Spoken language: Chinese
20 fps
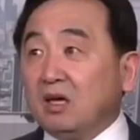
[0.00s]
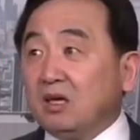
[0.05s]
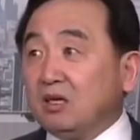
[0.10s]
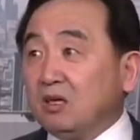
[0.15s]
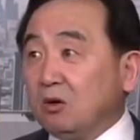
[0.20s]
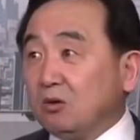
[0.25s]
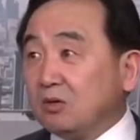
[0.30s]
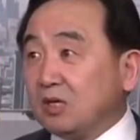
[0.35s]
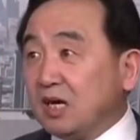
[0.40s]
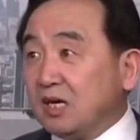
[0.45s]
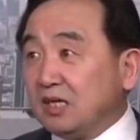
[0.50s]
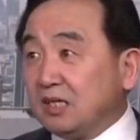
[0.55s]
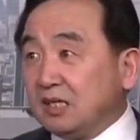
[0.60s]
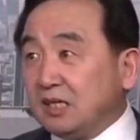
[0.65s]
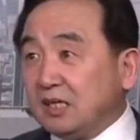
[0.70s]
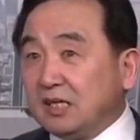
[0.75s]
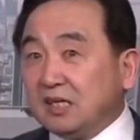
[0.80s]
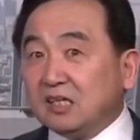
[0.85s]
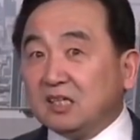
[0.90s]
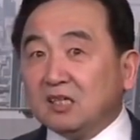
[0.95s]
有着
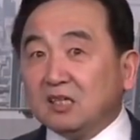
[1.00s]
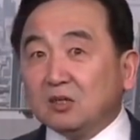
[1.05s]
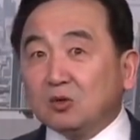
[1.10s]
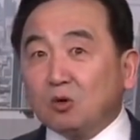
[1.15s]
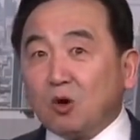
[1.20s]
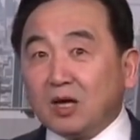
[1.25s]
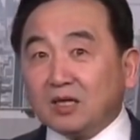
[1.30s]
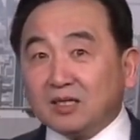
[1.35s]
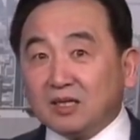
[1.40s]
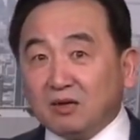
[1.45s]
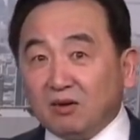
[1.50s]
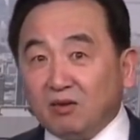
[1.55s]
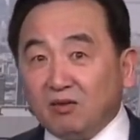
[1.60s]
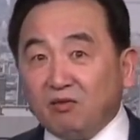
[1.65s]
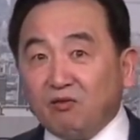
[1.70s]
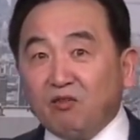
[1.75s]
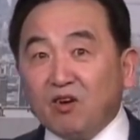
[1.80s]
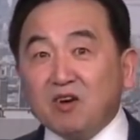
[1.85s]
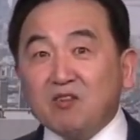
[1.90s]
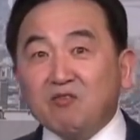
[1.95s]
义和团的
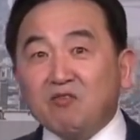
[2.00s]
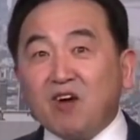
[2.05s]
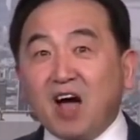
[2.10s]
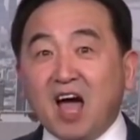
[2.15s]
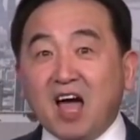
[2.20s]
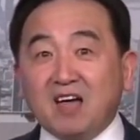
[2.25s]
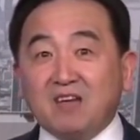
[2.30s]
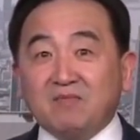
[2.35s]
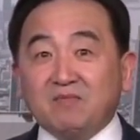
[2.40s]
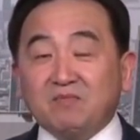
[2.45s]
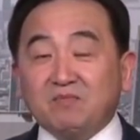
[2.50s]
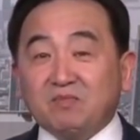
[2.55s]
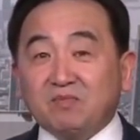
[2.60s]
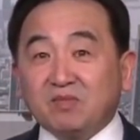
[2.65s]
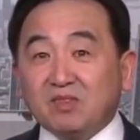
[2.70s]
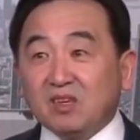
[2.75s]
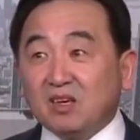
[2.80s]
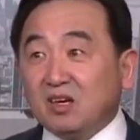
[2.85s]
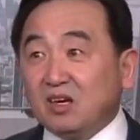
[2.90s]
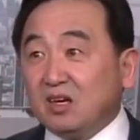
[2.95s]
风范，
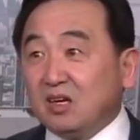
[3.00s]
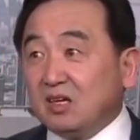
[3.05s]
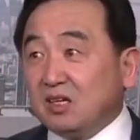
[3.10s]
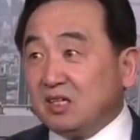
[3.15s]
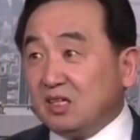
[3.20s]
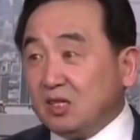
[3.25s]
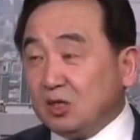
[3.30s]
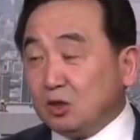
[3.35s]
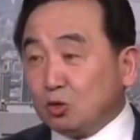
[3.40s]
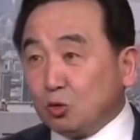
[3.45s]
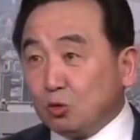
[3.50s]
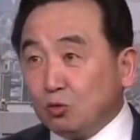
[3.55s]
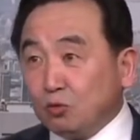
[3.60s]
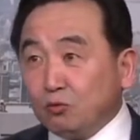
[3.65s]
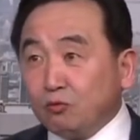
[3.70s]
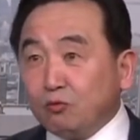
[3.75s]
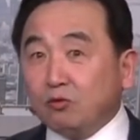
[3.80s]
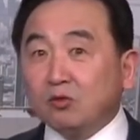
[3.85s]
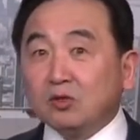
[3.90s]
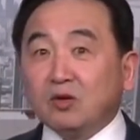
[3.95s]
以屠
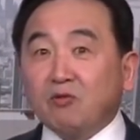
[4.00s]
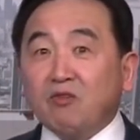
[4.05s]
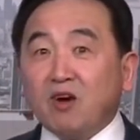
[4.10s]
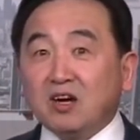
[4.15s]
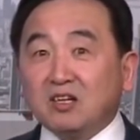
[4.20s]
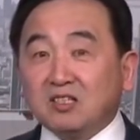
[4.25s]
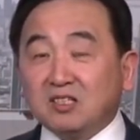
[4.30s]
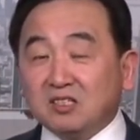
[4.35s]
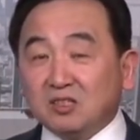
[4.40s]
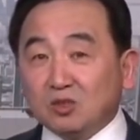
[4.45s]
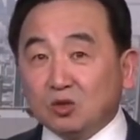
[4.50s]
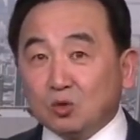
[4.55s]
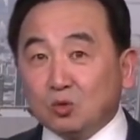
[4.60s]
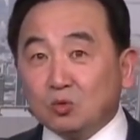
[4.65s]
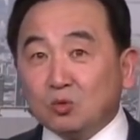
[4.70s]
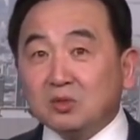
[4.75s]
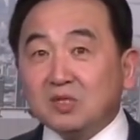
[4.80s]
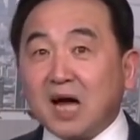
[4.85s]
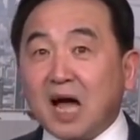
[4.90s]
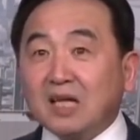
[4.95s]
夫的方式、
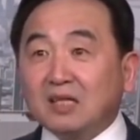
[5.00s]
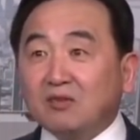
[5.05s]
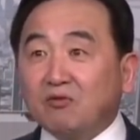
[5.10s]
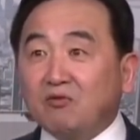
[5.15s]
屠杀的